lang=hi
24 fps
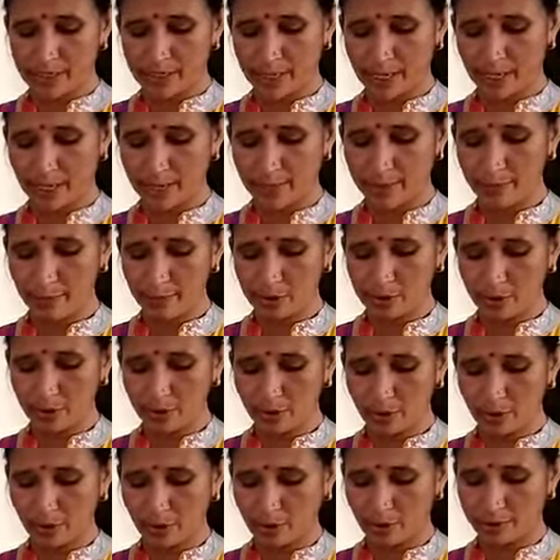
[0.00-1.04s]
सारी
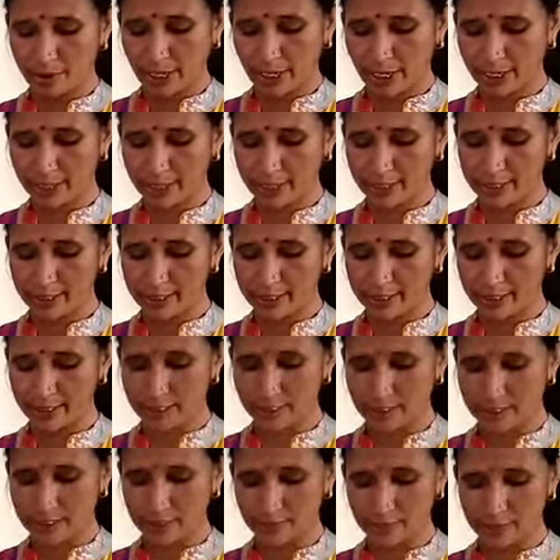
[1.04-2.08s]
मुश्किलों को धैर्य
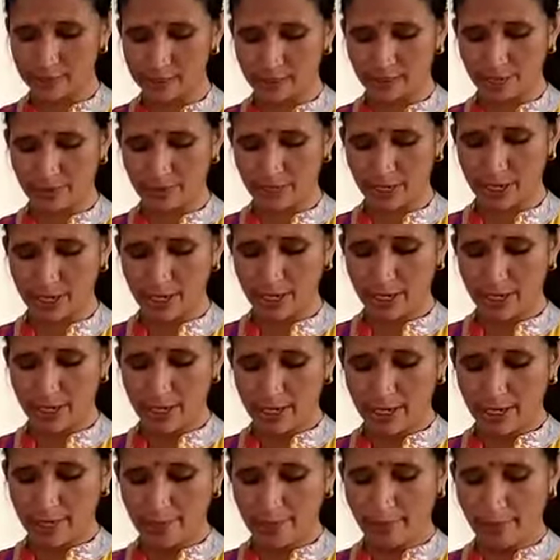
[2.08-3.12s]
से समझे बिना
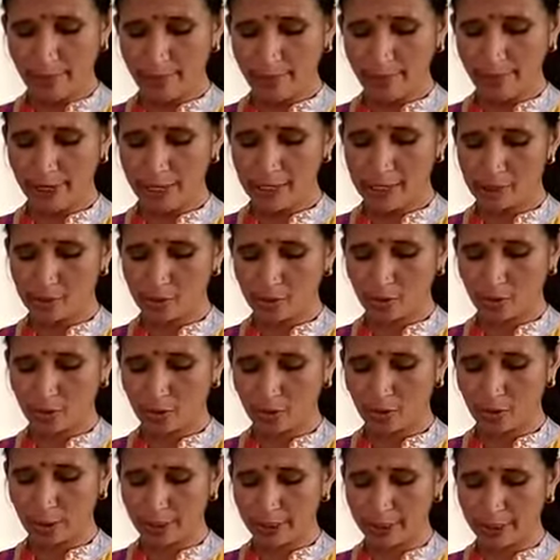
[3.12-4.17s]
मैं पेज को
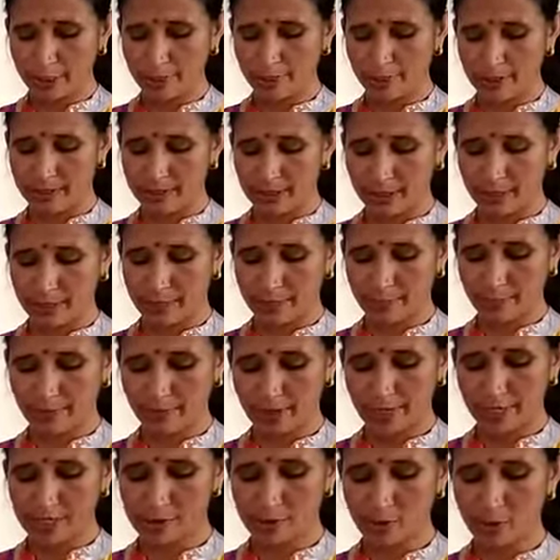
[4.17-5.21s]
खोलने की बजाय
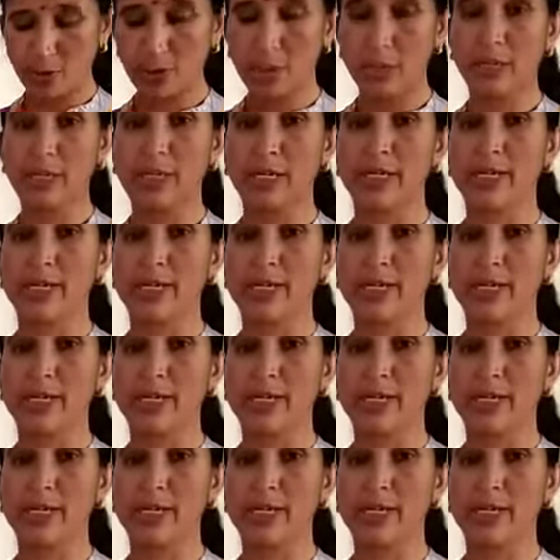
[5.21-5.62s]
पेज खोलने का